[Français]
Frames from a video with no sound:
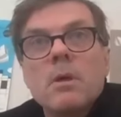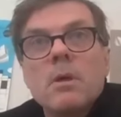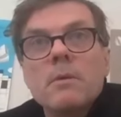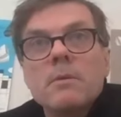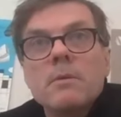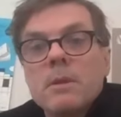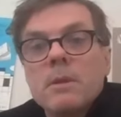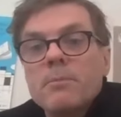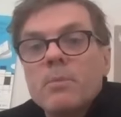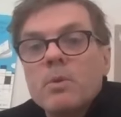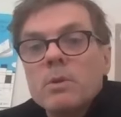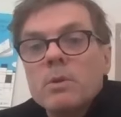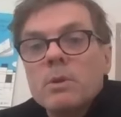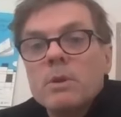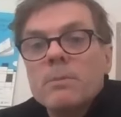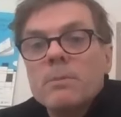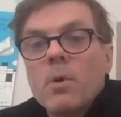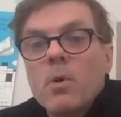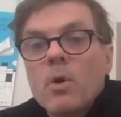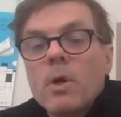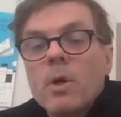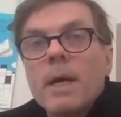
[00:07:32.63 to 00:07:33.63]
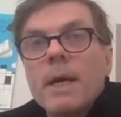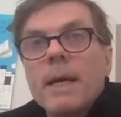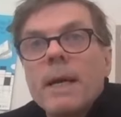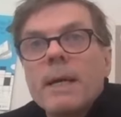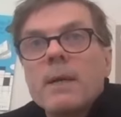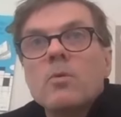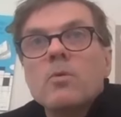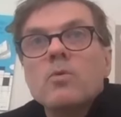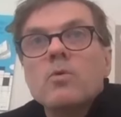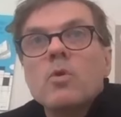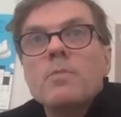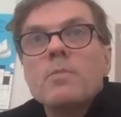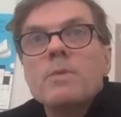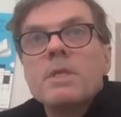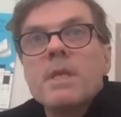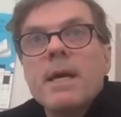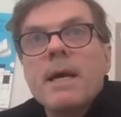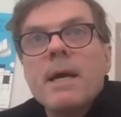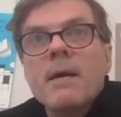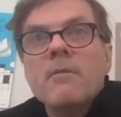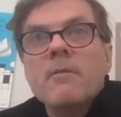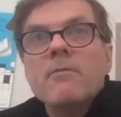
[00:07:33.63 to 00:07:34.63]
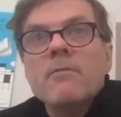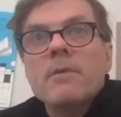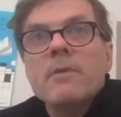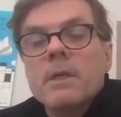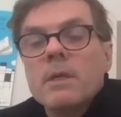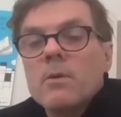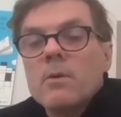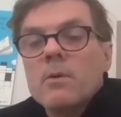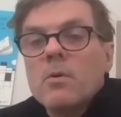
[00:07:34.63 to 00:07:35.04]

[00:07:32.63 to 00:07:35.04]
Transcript: des petits progrès qu'on observe et,